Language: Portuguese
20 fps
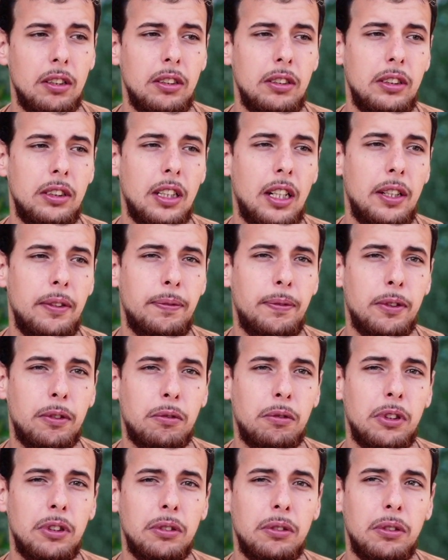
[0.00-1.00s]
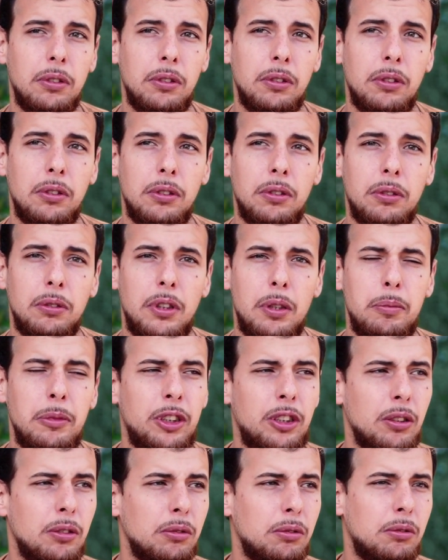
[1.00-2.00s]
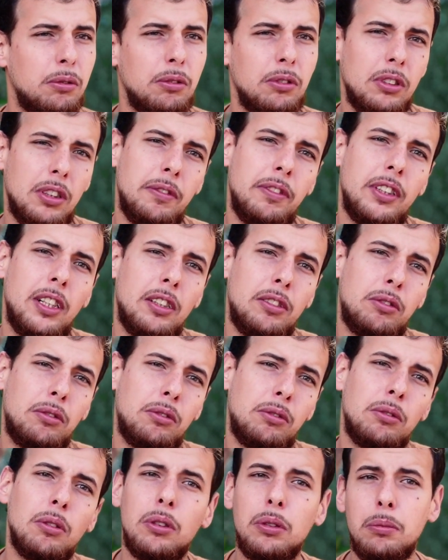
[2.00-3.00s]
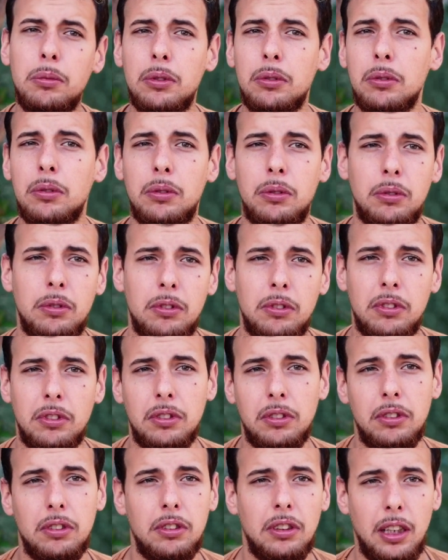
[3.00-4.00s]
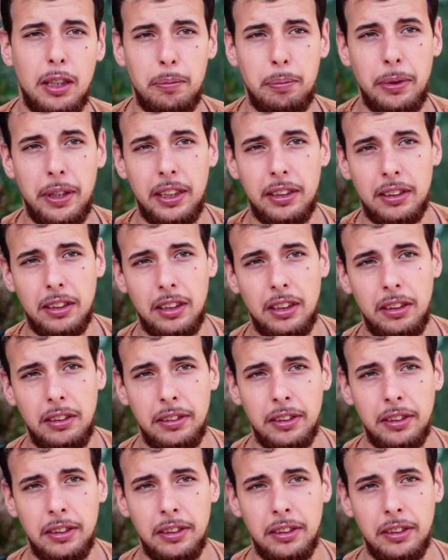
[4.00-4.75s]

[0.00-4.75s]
E aí foi quando demitiram, na verdade, todo mundo da empresa, né?